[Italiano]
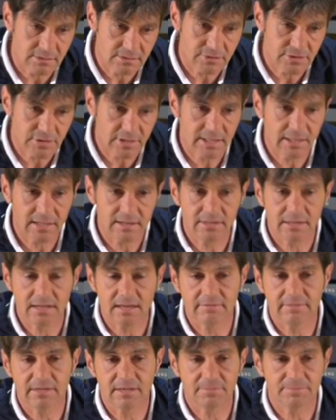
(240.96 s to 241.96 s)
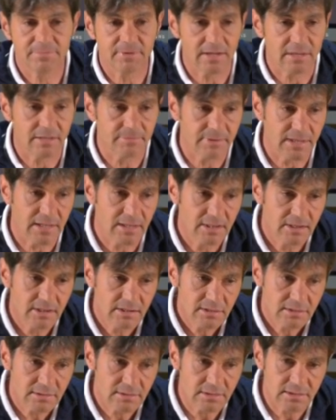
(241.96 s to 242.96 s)
cercare di arrivare prima,
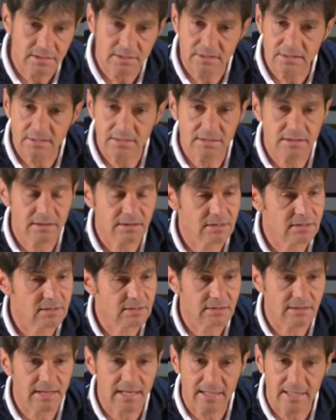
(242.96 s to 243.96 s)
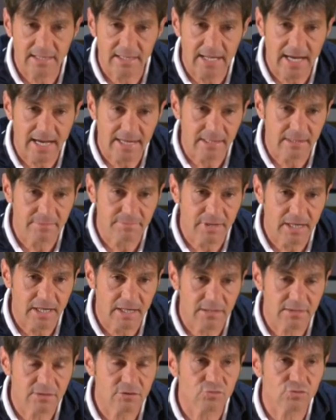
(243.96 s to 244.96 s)
di dare l'anima
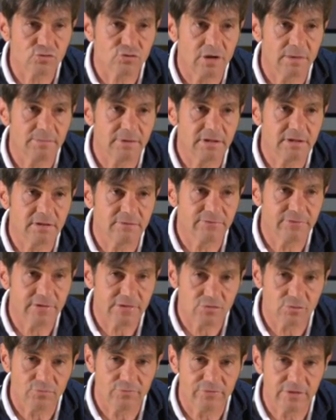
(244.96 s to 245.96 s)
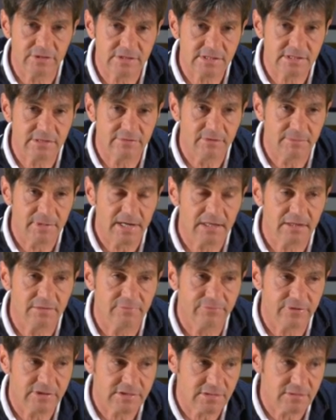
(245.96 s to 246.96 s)
non solamente in fase offensiva ma anche in
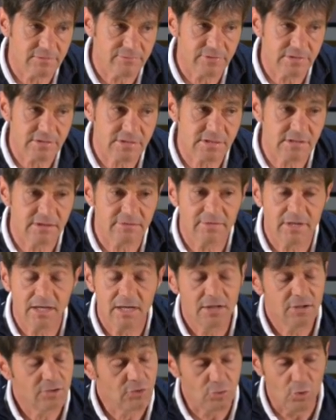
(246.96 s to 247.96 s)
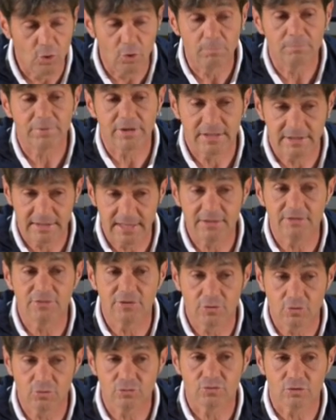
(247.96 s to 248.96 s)
fase difensiva, non prendendo i
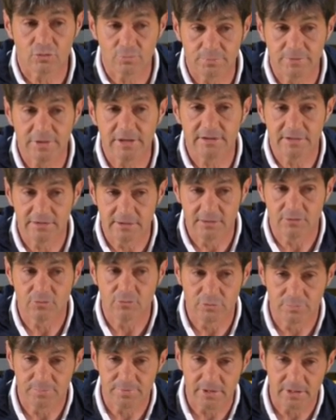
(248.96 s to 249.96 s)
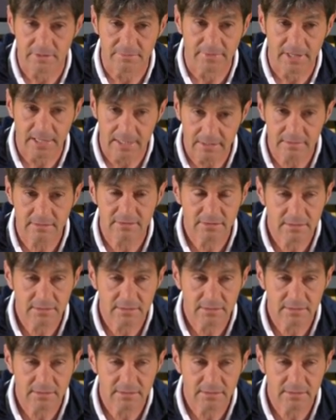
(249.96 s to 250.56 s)
contropiedi di cui prima,